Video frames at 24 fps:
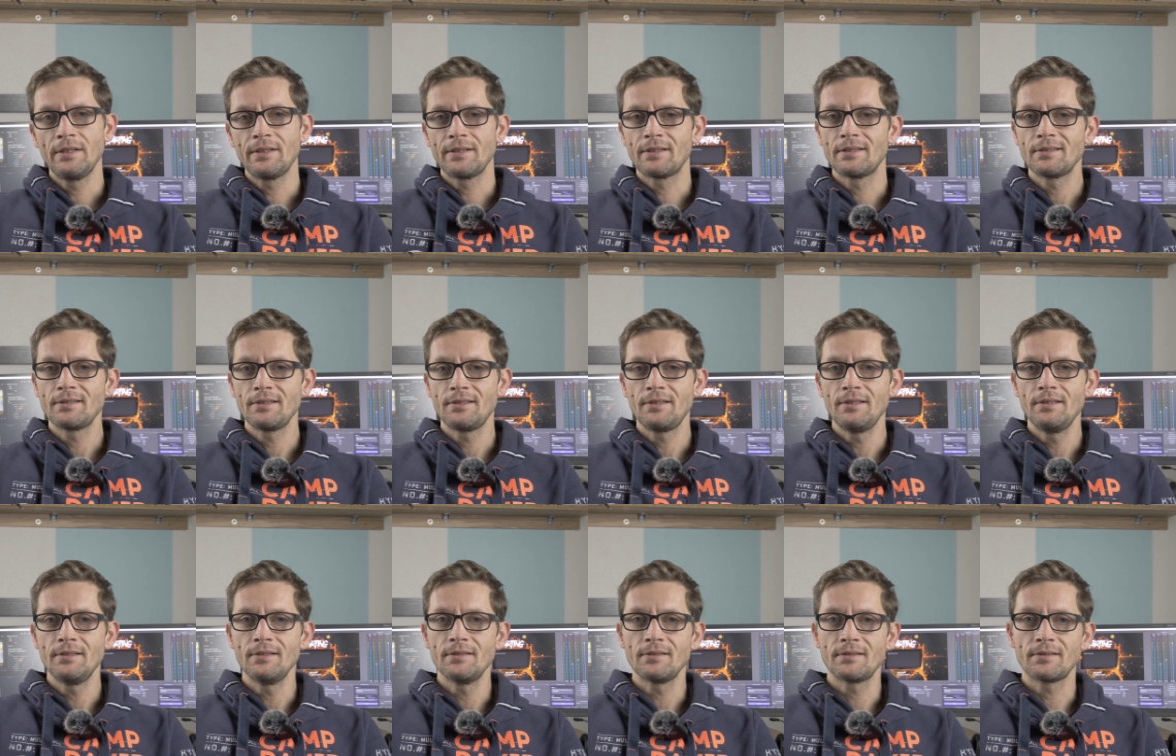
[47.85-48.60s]
dass ich
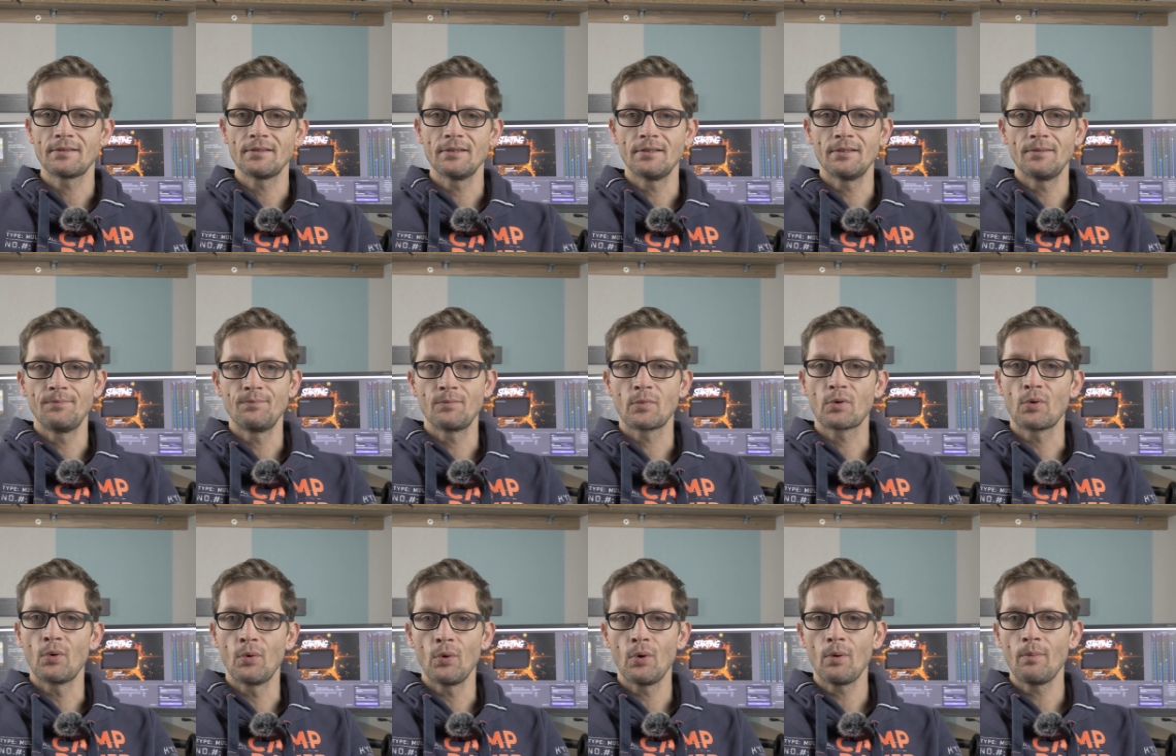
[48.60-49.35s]
dieses ähm,
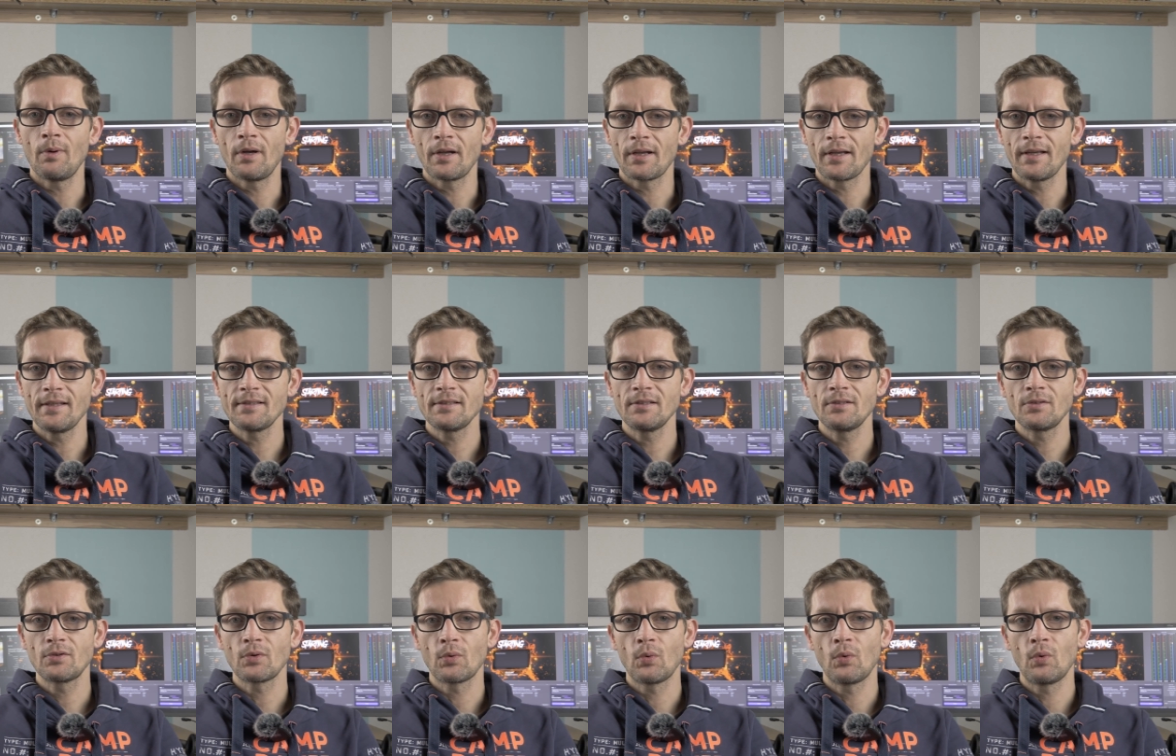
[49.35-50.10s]

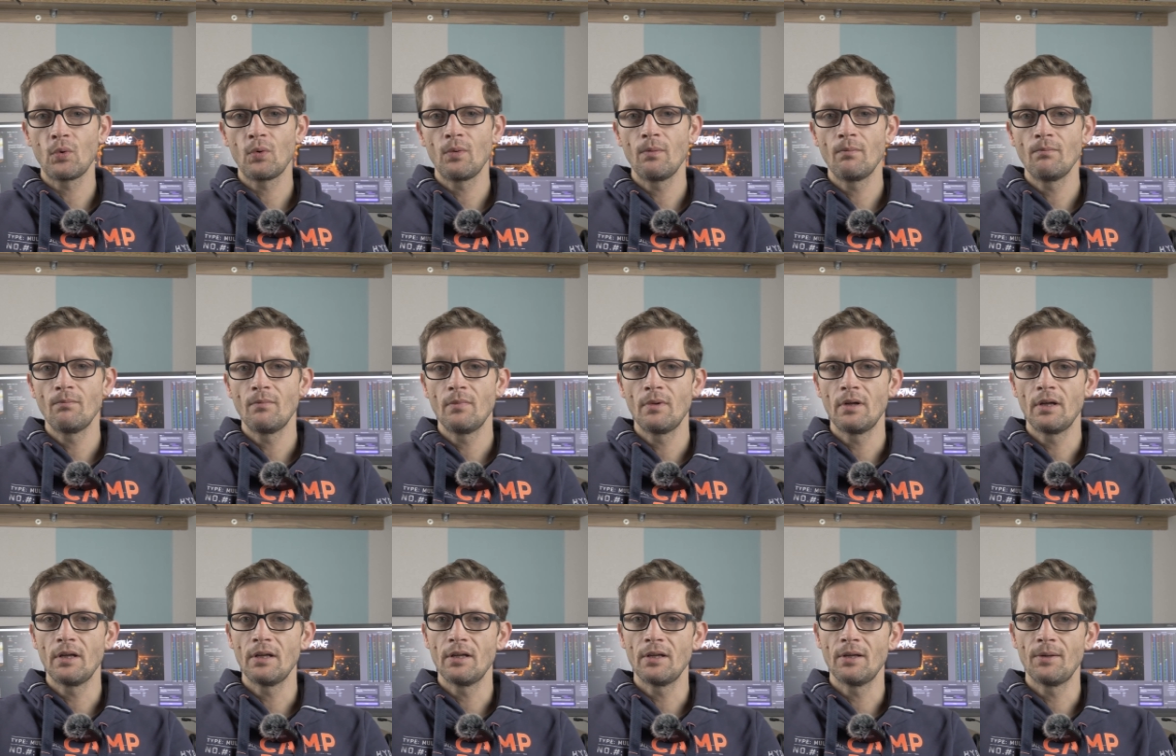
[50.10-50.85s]
Guillain-Barré-Syndrom
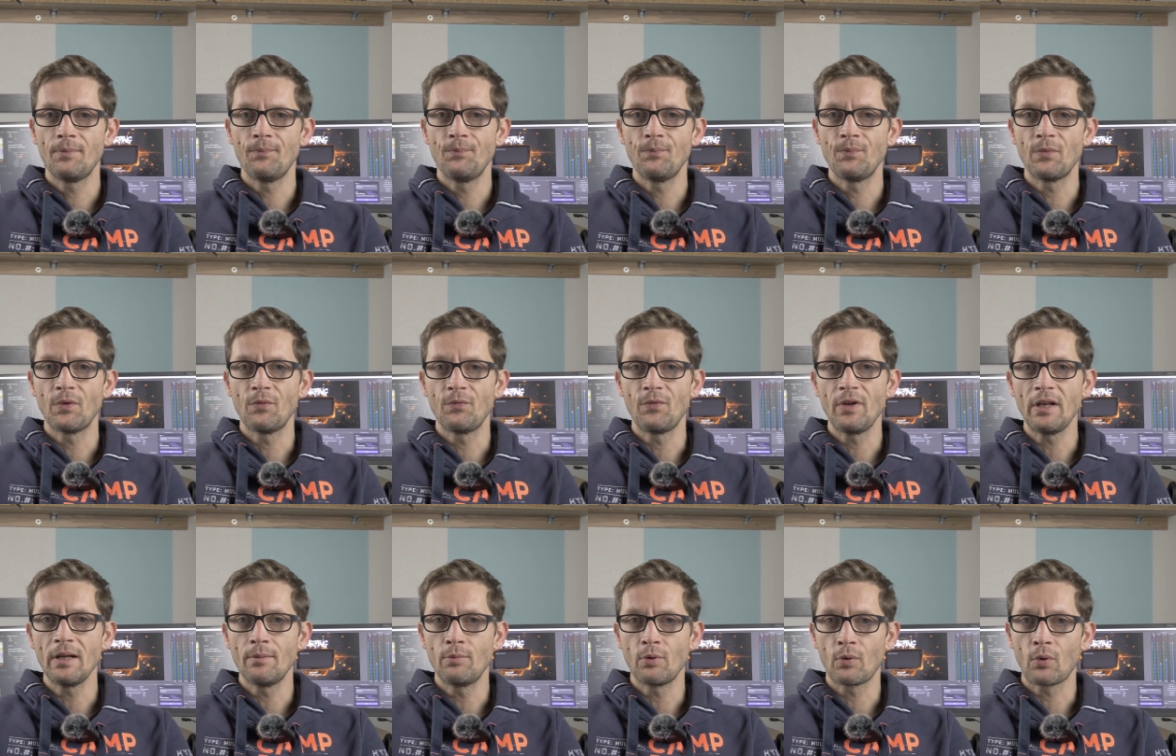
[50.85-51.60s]
ähm,
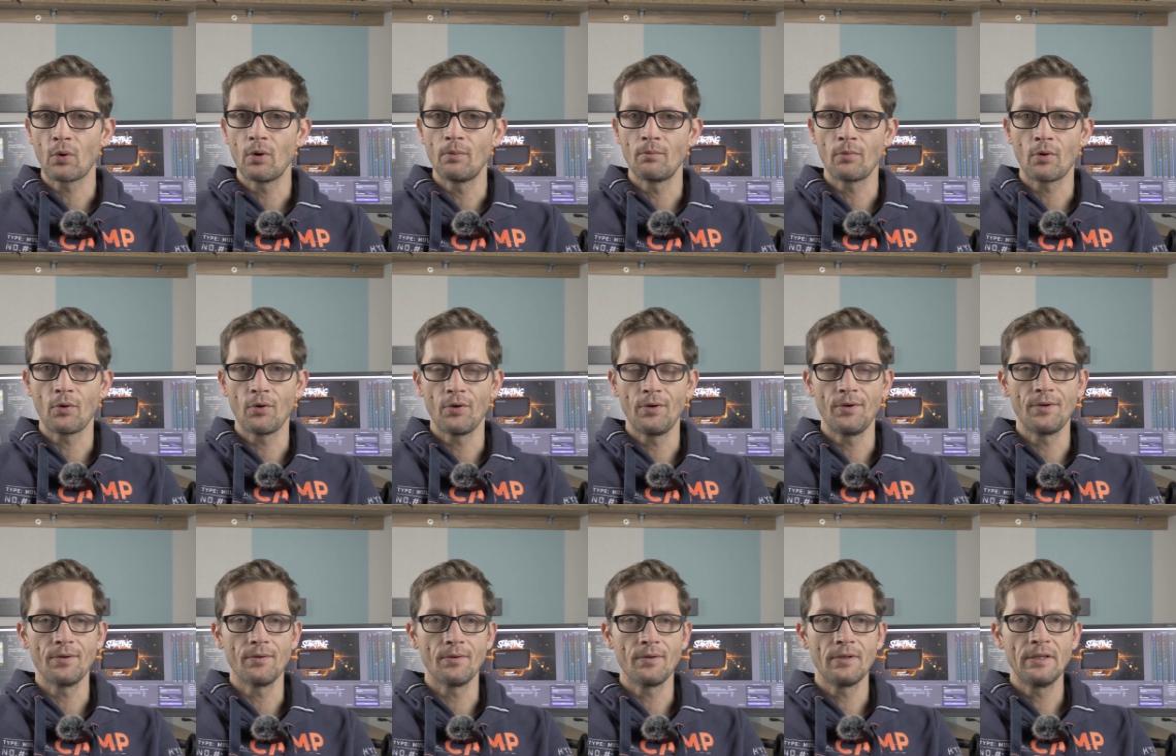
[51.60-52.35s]
wiederbekommen
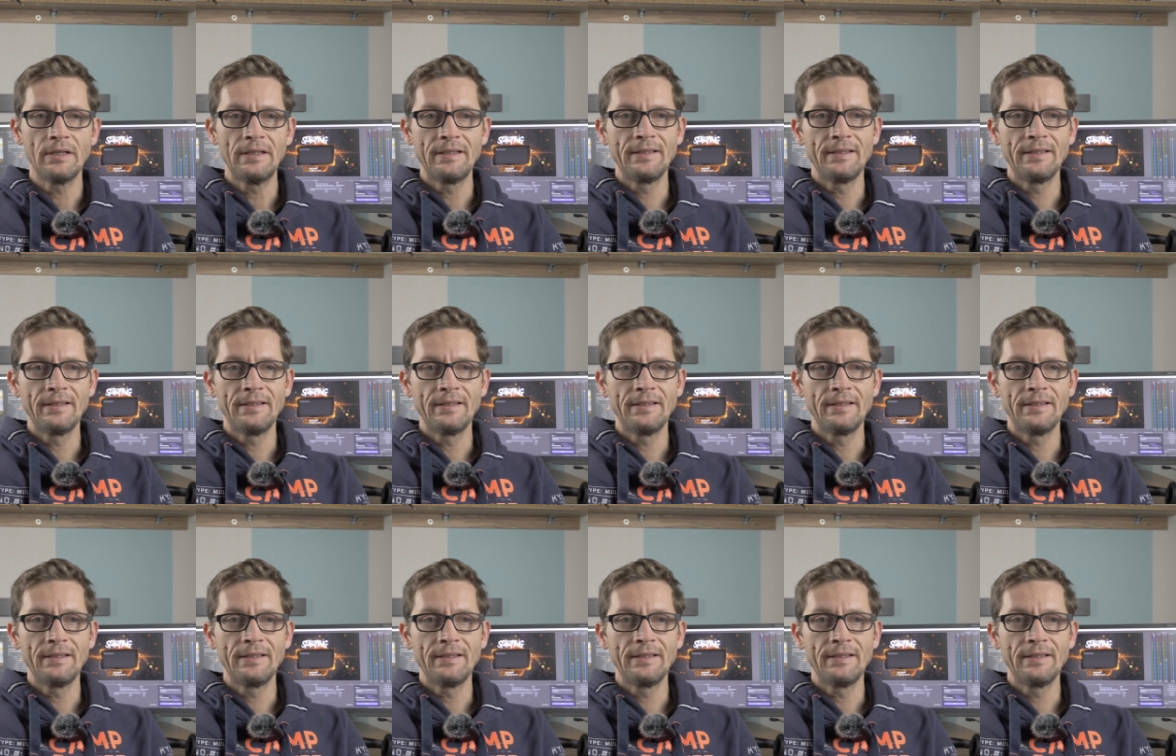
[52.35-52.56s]
könnte.